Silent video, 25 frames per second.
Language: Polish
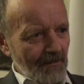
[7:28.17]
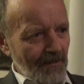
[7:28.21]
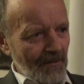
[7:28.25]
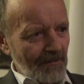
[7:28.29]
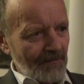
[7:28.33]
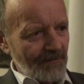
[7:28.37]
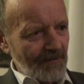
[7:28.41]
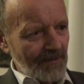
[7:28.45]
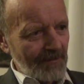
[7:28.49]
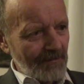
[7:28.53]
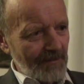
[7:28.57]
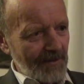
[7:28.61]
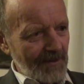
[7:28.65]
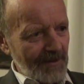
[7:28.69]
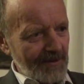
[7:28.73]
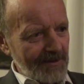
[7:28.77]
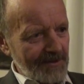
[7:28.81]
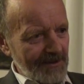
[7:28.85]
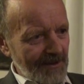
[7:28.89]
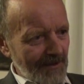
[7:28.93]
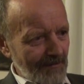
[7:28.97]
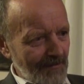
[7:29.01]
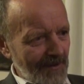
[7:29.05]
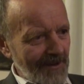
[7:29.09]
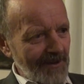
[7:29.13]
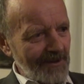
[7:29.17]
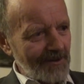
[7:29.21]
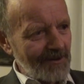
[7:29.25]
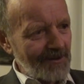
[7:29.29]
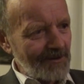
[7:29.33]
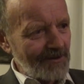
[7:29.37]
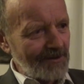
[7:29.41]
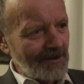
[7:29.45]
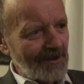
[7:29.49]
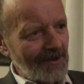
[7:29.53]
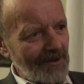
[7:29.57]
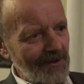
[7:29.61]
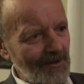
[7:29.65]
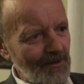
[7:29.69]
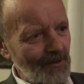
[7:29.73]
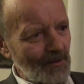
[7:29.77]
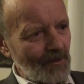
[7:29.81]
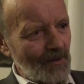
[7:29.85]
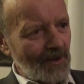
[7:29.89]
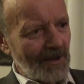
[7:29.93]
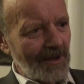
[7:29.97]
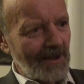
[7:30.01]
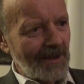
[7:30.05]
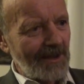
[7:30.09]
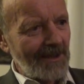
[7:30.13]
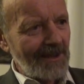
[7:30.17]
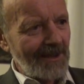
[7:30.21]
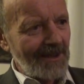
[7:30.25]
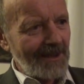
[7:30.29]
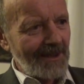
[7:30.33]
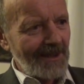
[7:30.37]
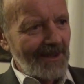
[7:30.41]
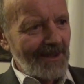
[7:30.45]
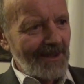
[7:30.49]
bowiem sama architektura